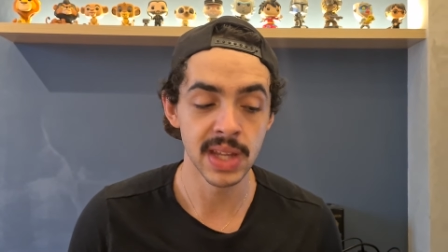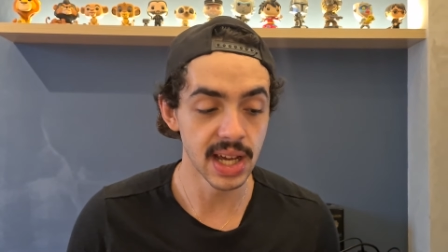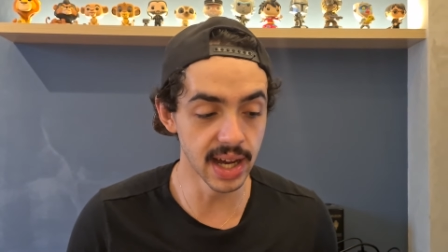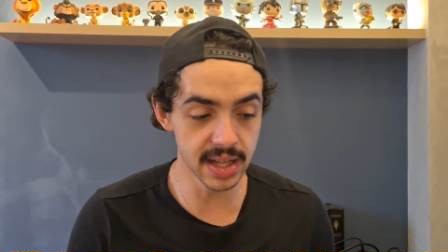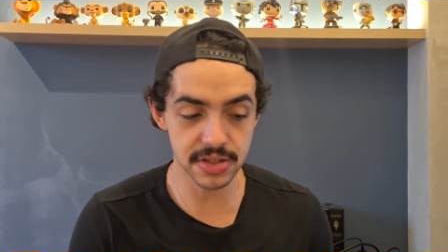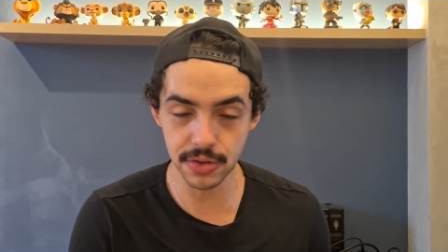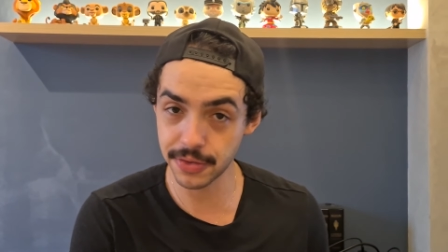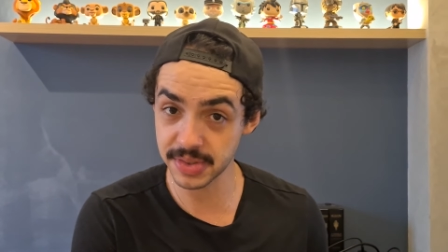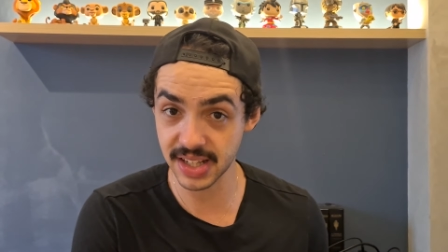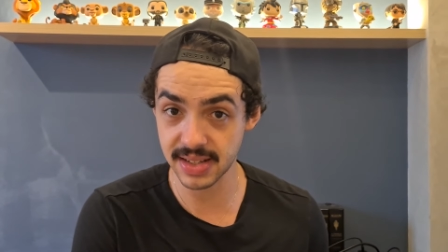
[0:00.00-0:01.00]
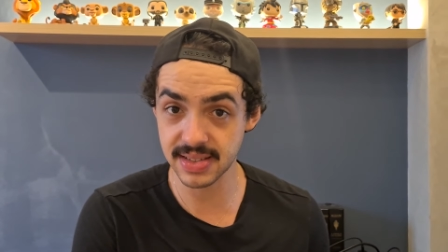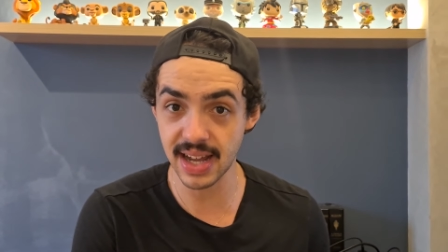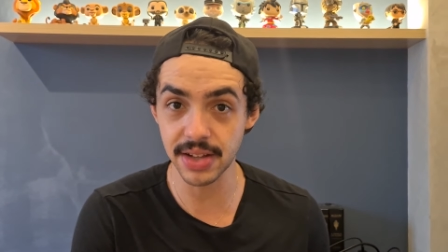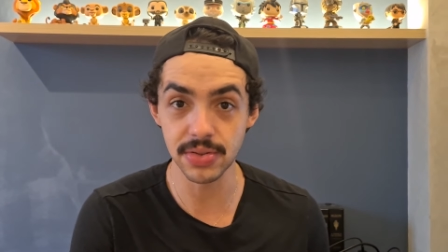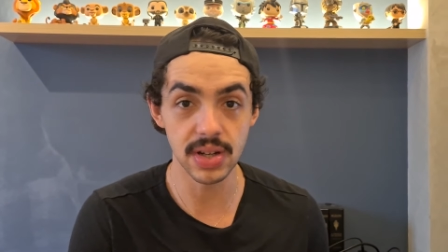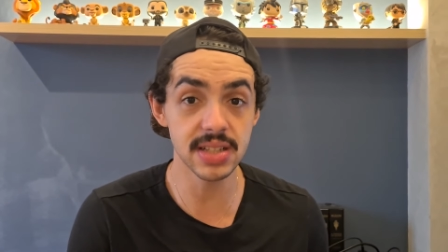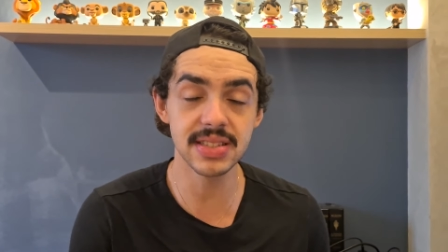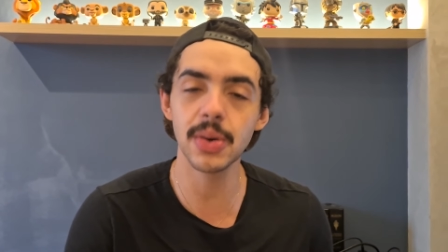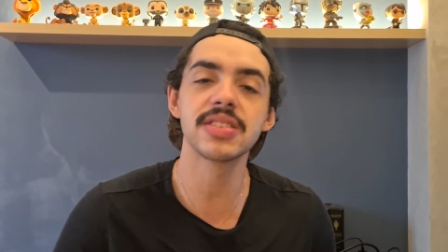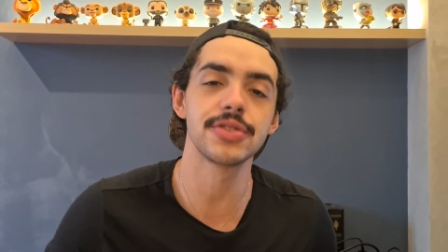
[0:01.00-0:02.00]
Antes do filme ser lançado, antes
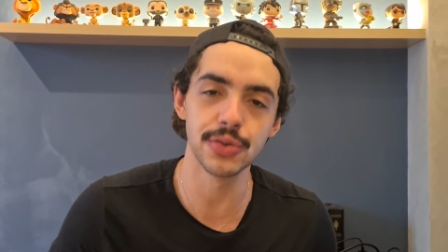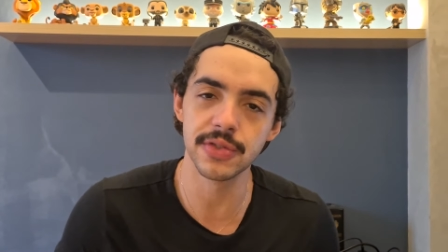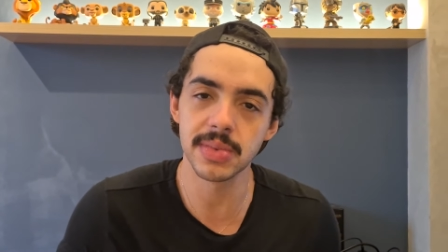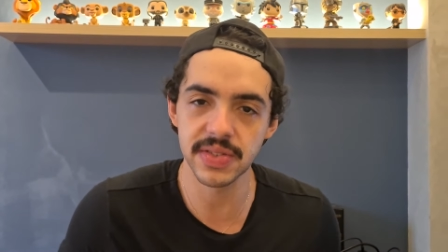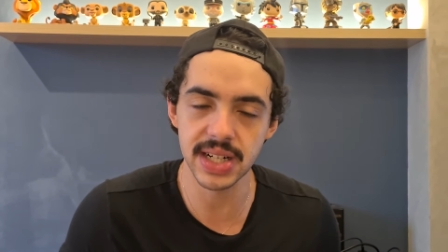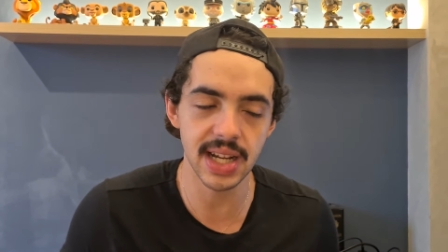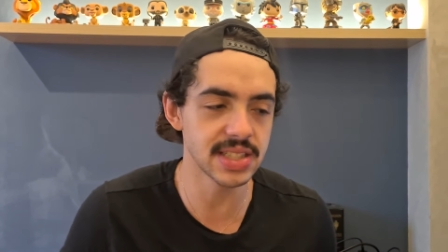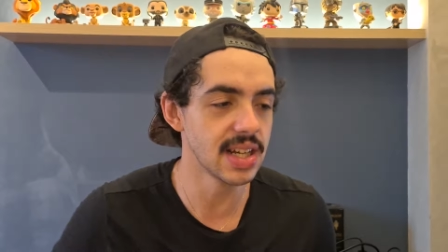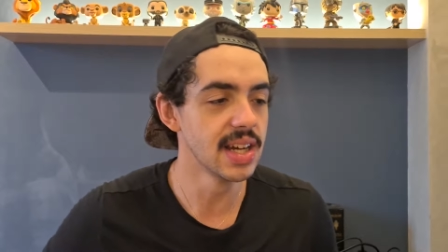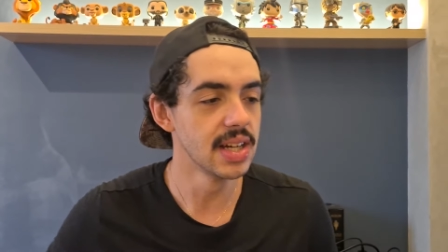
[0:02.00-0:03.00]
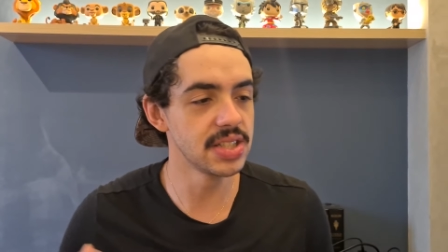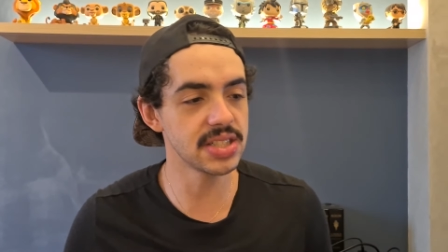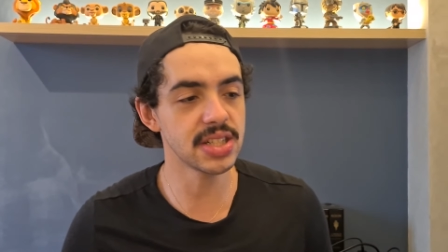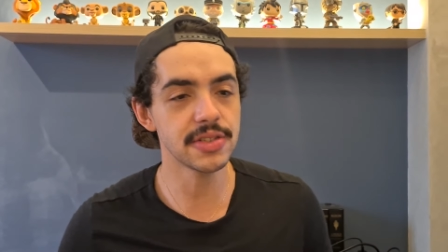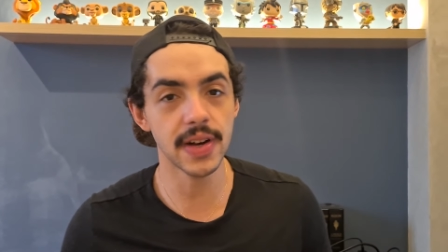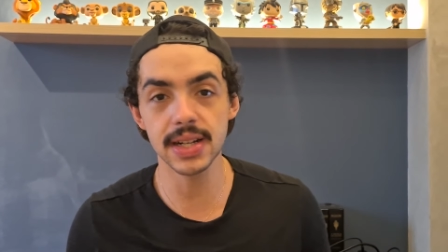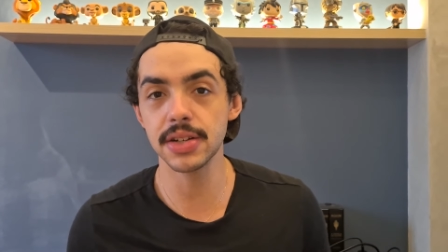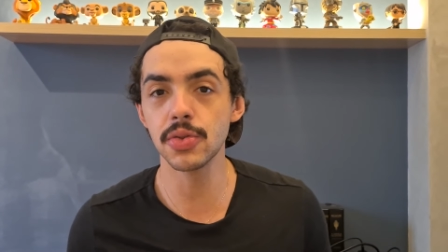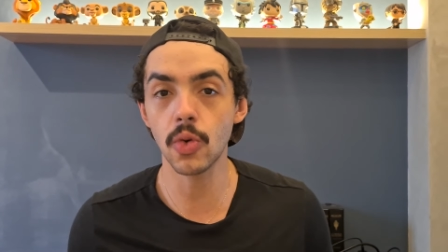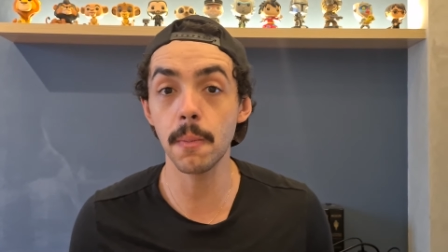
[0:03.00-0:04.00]
de eu assistir o filme, na verdade, tinha gente
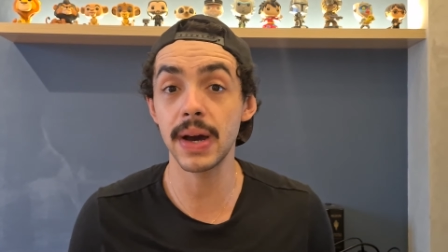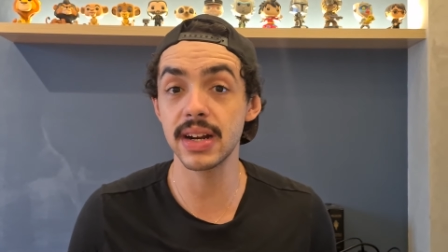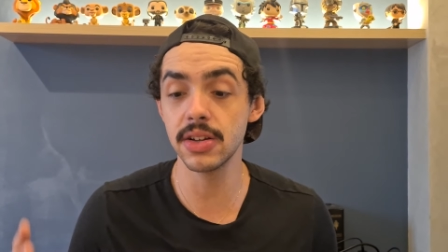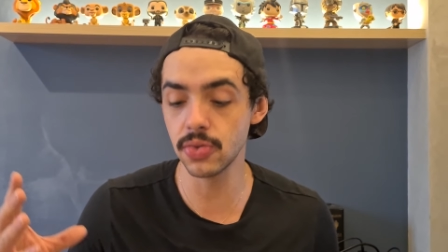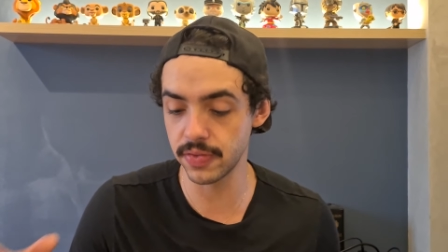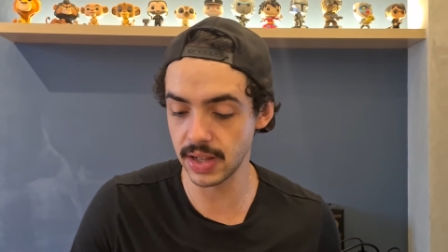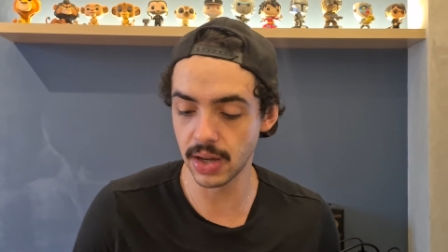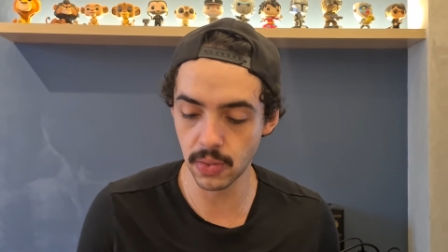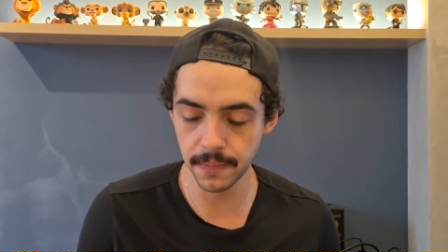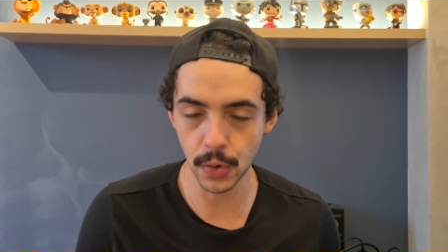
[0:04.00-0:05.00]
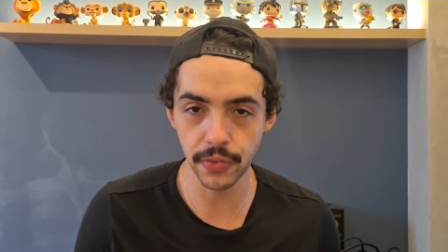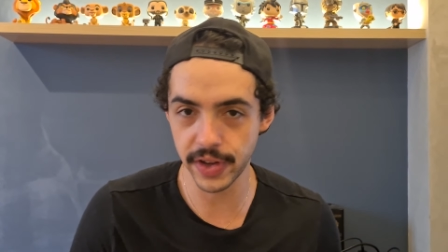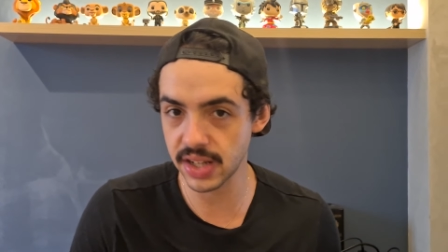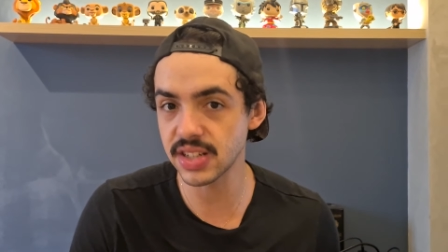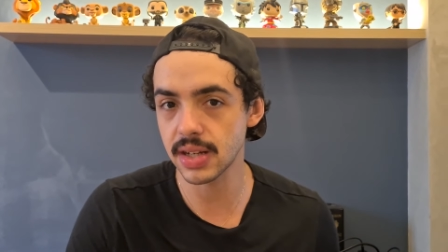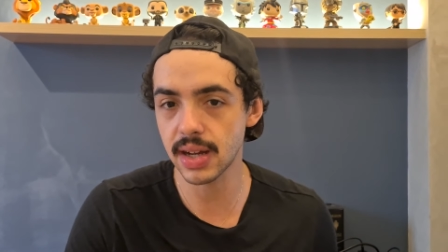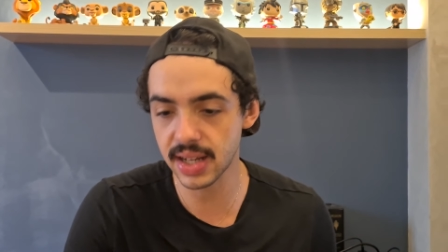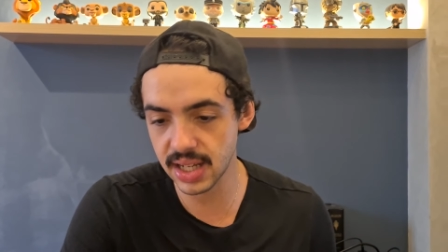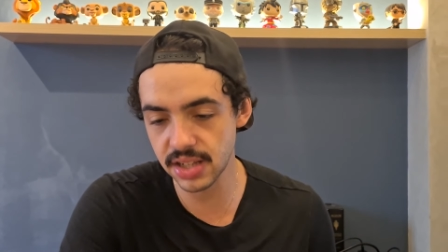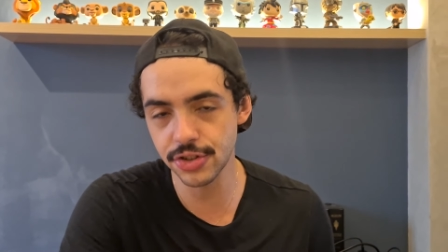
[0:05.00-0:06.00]
falando, comparando o vilão, o Fade
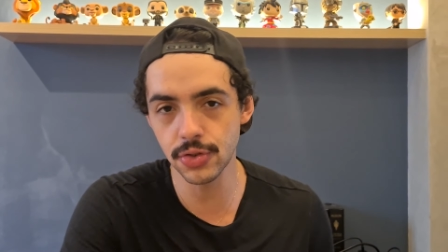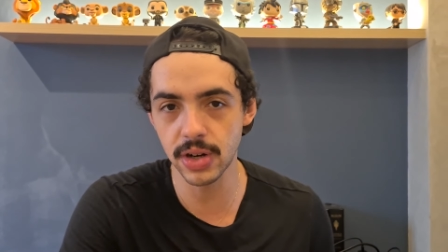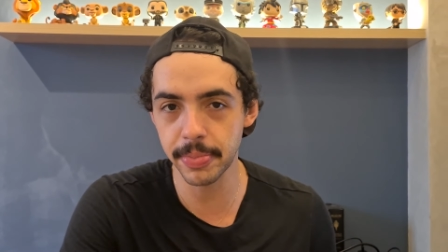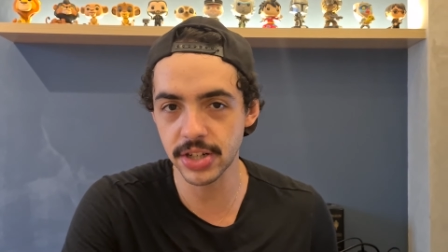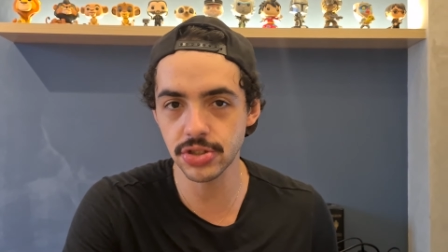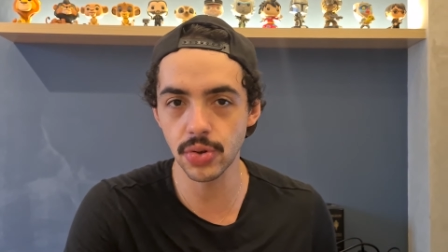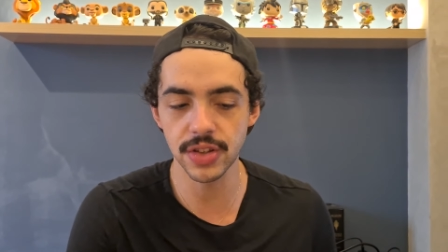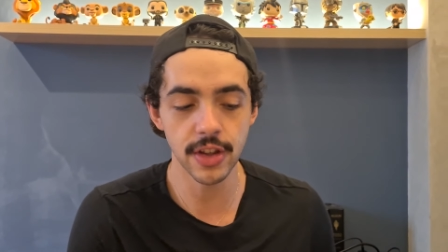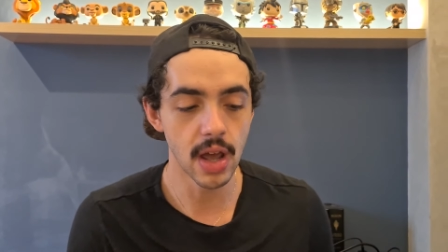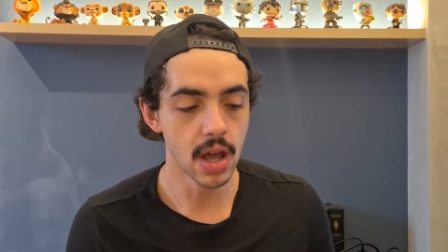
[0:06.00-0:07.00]
aqui de Duna Parte 2,